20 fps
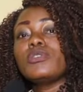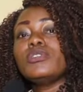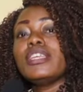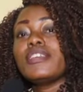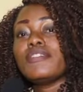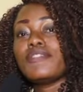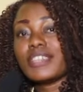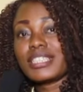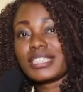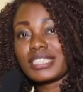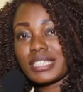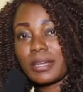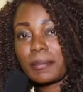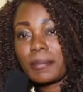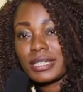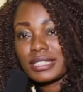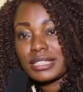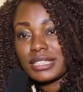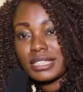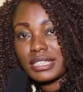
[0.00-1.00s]

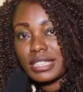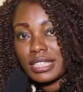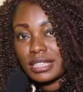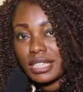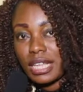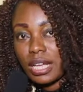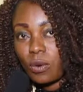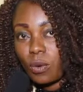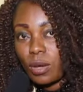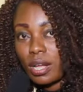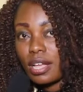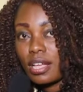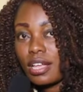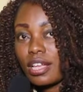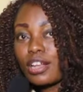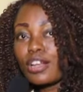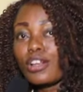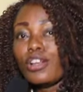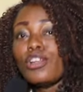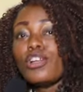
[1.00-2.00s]
évêque tawa
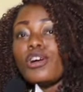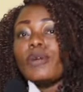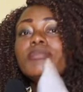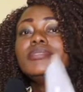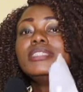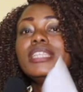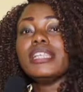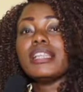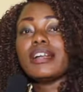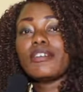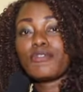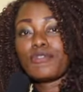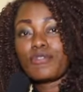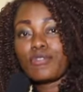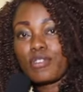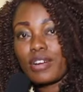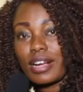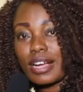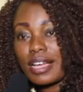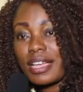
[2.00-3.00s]
l'homme de la
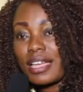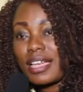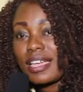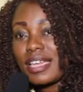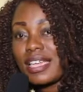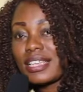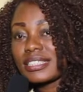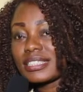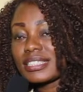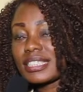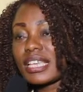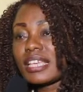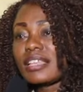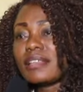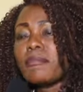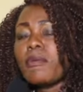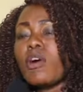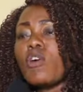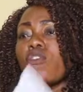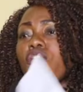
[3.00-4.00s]
foi est-ce que
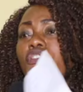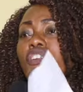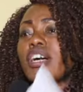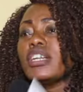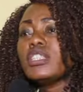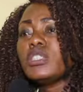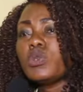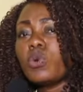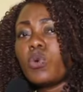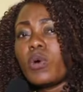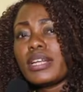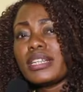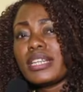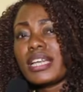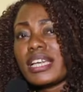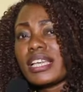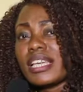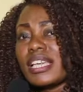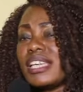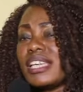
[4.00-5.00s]
offrande wana